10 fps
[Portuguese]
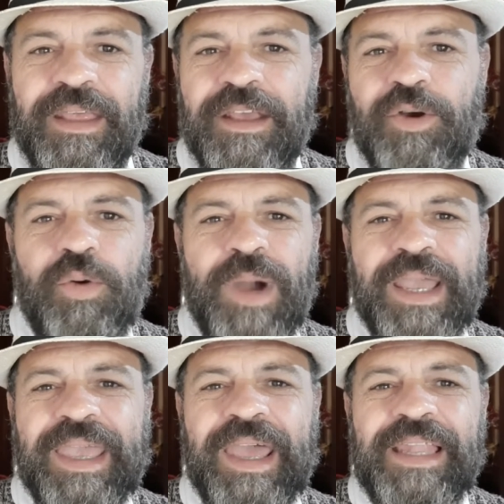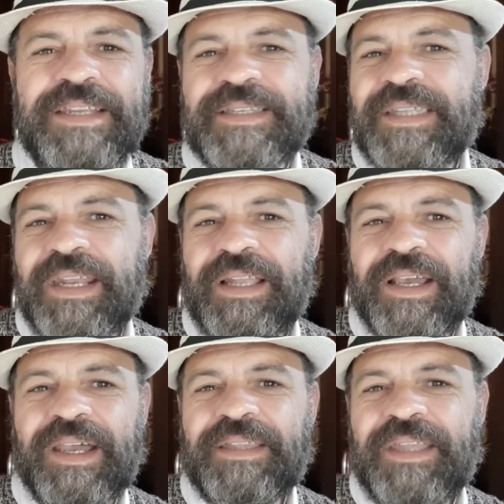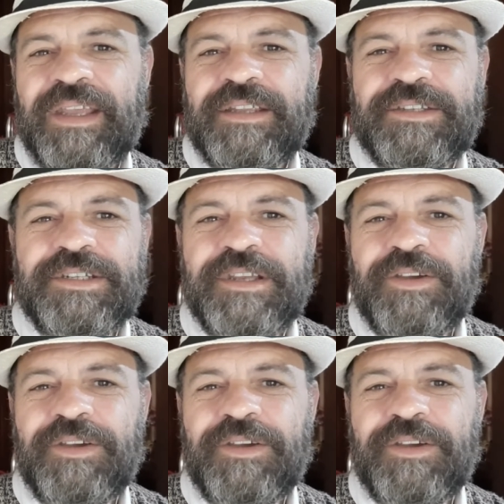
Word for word: e como aquela estrela cadente